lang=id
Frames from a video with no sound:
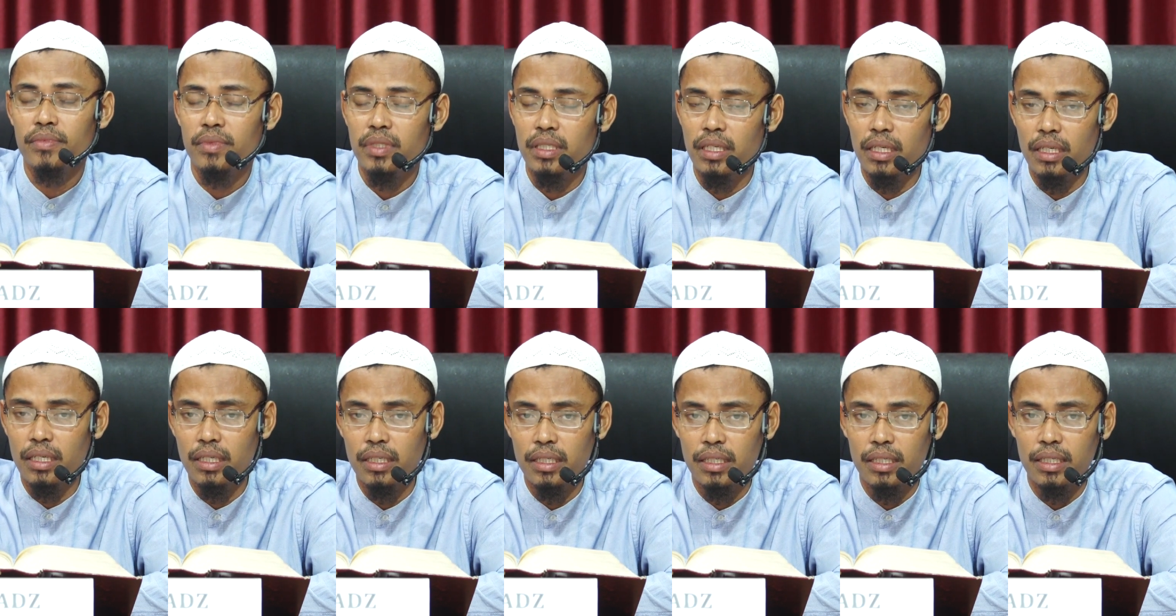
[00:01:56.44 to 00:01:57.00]

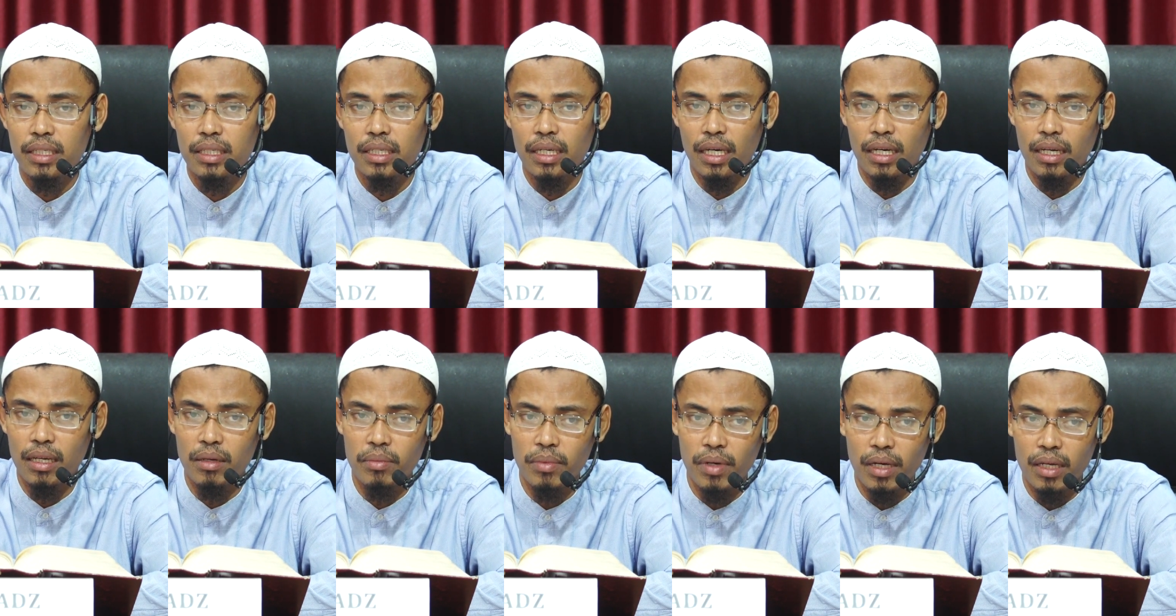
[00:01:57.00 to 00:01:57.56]
Ya.
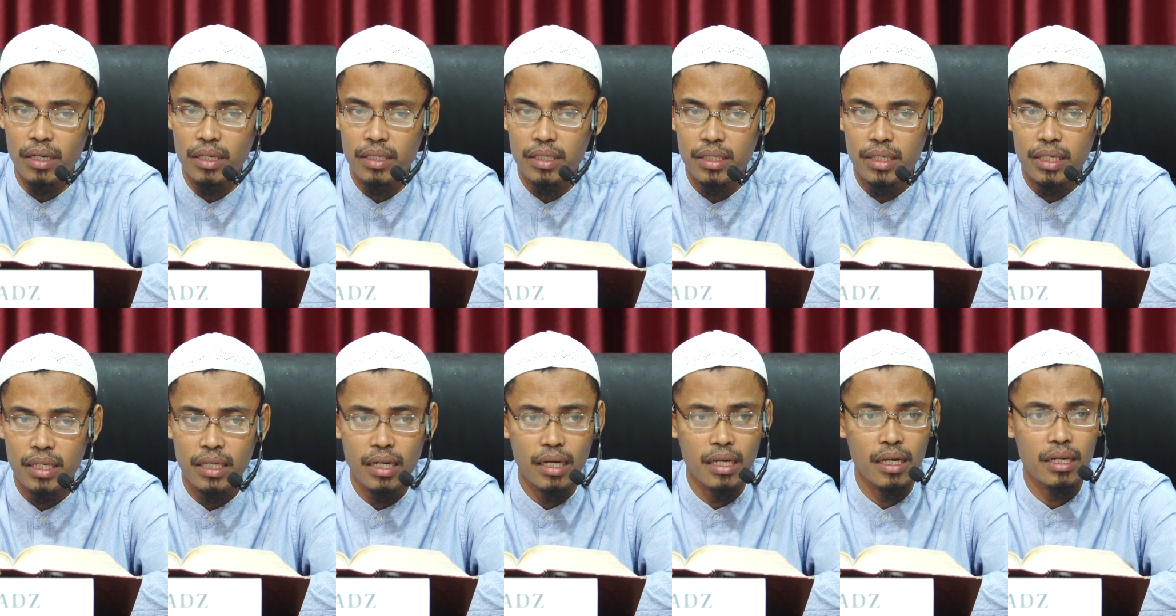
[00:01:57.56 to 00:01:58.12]
Karena apa?
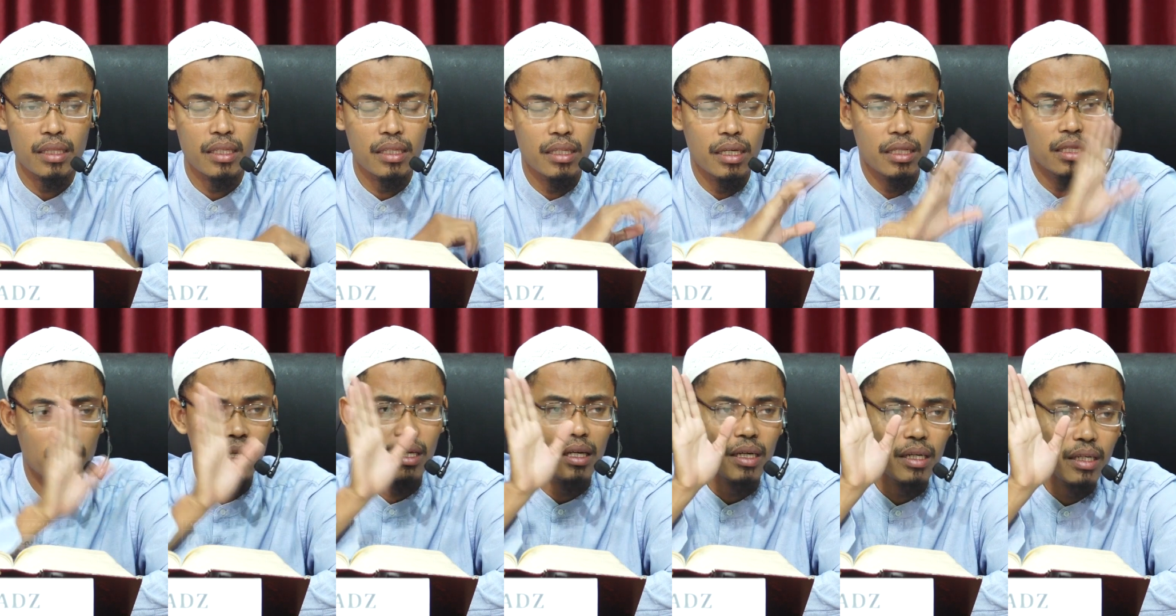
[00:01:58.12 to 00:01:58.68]
Karena tidak
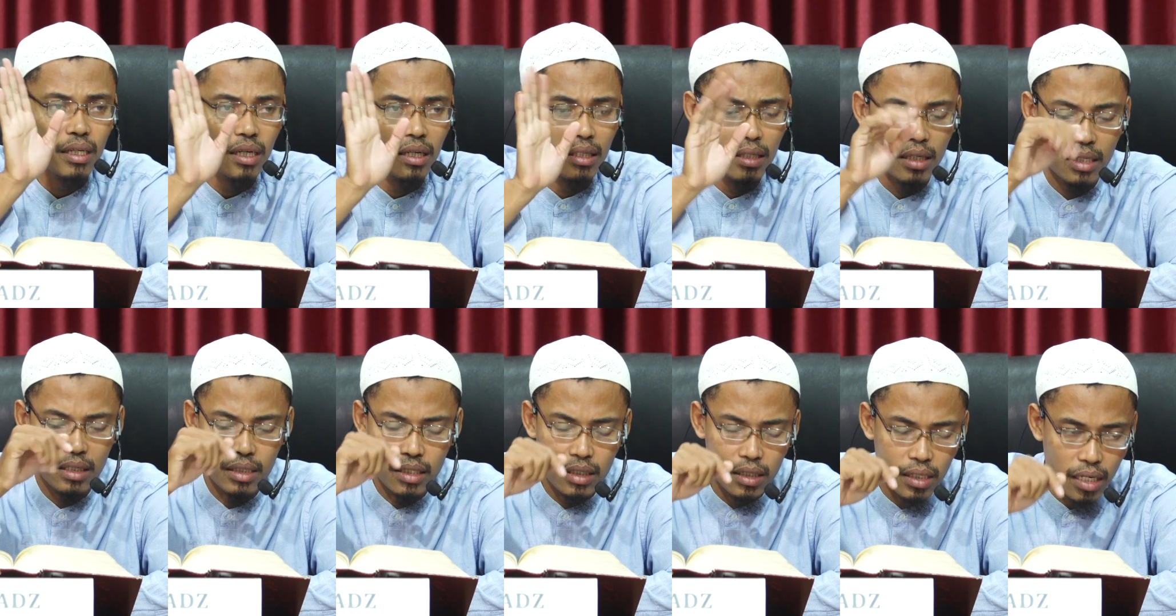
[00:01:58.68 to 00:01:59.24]
diliarkan
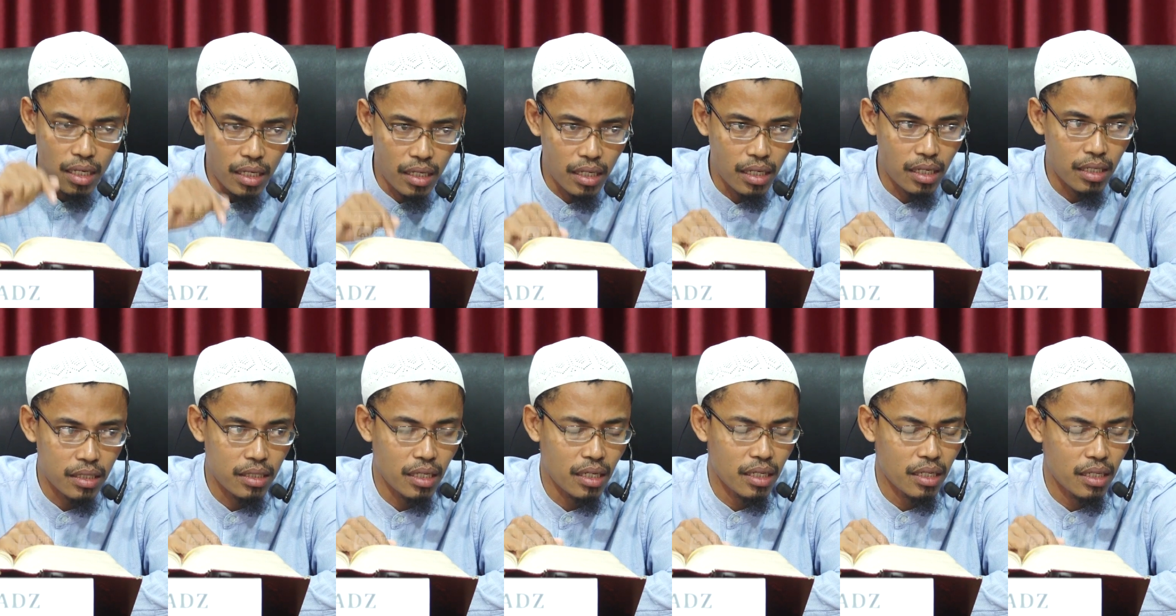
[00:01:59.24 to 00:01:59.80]
yang
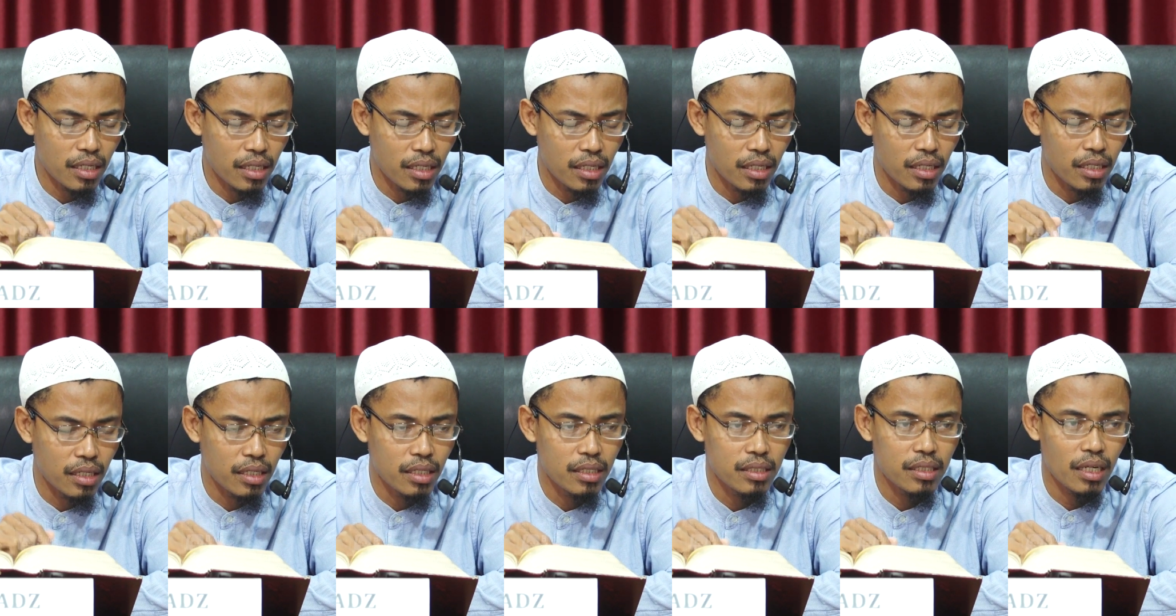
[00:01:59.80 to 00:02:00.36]
dikandang yang
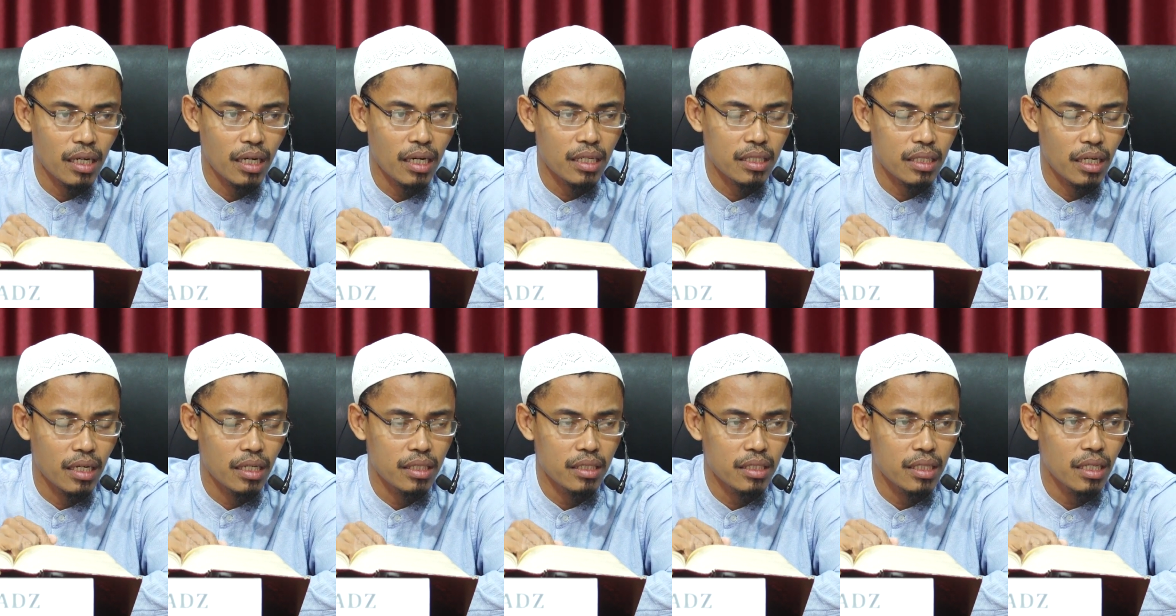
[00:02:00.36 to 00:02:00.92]

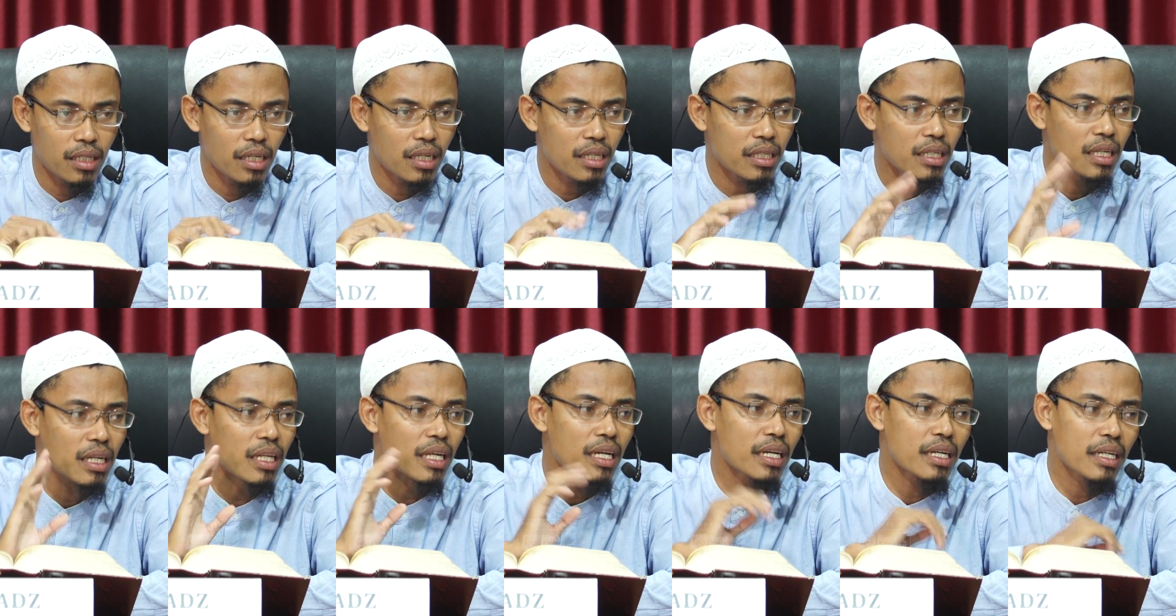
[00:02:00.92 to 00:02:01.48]
zakatkan di sini dan yang
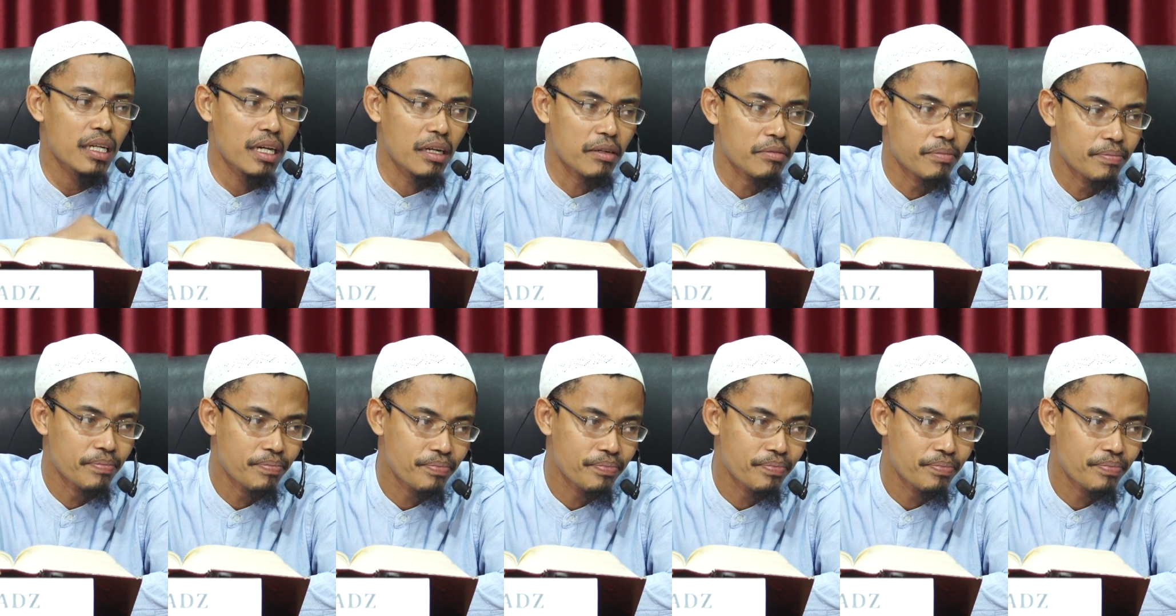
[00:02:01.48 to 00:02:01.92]
diliarkan.